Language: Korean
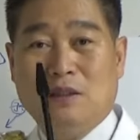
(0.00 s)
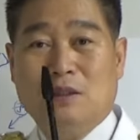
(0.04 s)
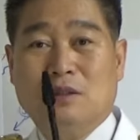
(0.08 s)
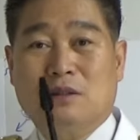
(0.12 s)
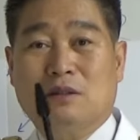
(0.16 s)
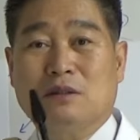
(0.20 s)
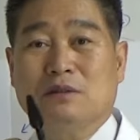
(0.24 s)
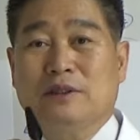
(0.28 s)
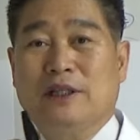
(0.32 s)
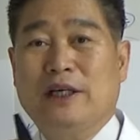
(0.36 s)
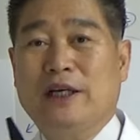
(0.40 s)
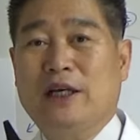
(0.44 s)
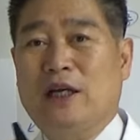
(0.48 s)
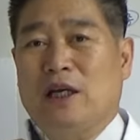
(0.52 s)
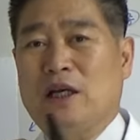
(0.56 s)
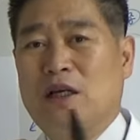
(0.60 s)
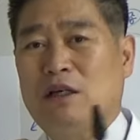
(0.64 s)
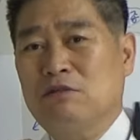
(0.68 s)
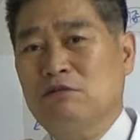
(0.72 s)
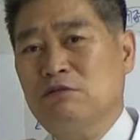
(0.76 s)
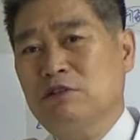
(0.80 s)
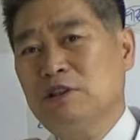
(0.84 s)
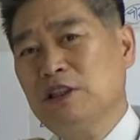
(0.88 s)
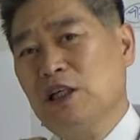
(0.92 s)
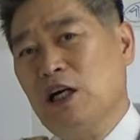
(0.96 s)
그런데
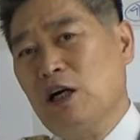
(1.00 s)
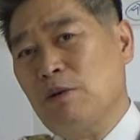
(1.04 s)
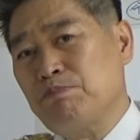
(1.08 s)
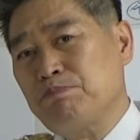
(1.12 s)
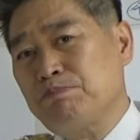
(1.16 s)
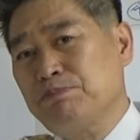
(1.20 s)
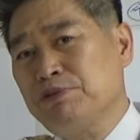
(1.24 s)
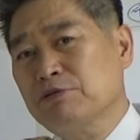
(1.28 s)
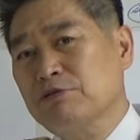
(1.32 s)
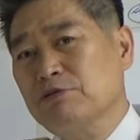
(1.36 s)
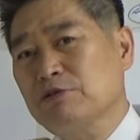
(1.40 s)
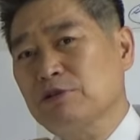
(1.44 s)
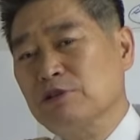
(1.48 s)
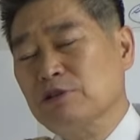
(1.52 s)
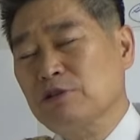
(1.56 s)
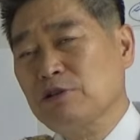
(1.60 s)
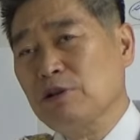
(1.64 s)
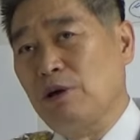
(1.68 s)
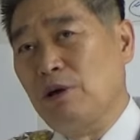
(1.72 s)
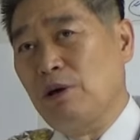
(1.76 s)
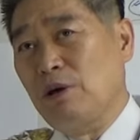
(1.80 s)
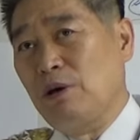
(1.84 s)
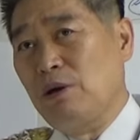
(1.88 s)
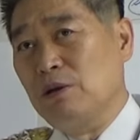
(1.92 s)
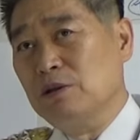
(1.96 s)
우리가
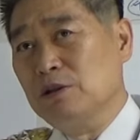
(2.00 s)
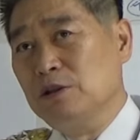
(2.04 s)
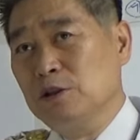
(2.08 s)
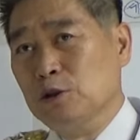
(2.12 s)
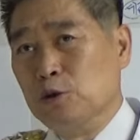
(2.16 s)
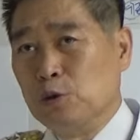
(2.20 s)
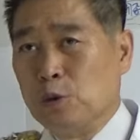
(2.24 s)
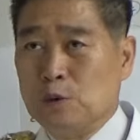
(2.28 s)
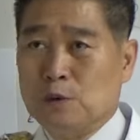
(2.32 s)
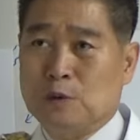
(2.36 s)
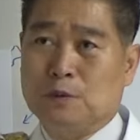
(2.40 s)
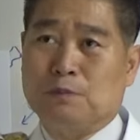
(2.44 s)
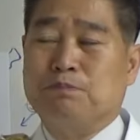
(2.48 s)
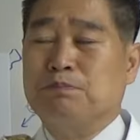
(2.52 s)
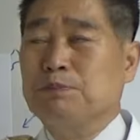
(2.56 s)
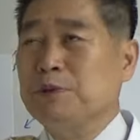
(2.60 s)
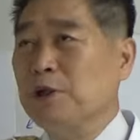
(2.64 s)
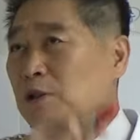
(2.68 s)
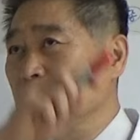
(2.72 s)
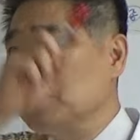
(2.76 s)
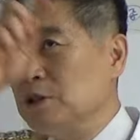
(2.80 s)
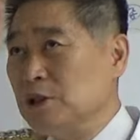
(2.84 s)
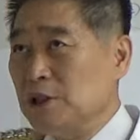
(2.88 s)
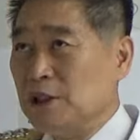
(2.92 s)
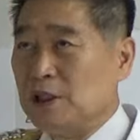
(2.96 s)
북극성을 도는
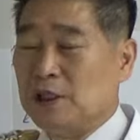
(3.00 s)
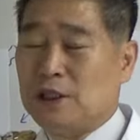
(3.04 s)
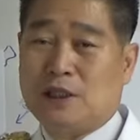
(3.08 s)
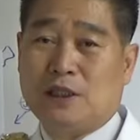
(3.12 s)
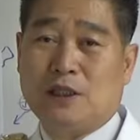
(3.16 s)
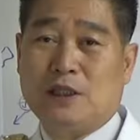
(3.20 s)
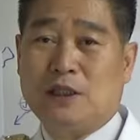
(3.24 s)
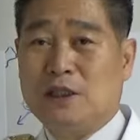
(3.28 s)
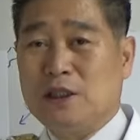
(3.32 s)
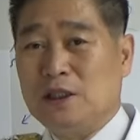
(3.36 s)
별들이